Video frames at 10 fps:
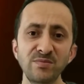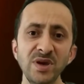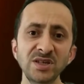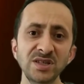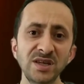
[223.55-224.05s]

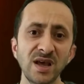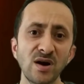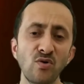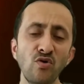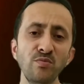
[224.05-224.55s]
5
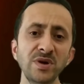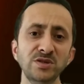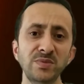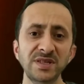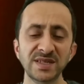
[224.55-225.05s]
ila
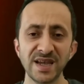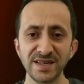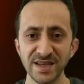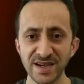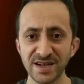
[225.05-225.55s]
15
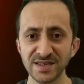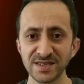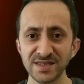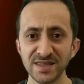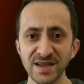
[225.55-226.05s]
milisaniye
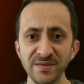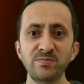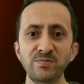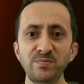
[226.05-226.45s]
arasında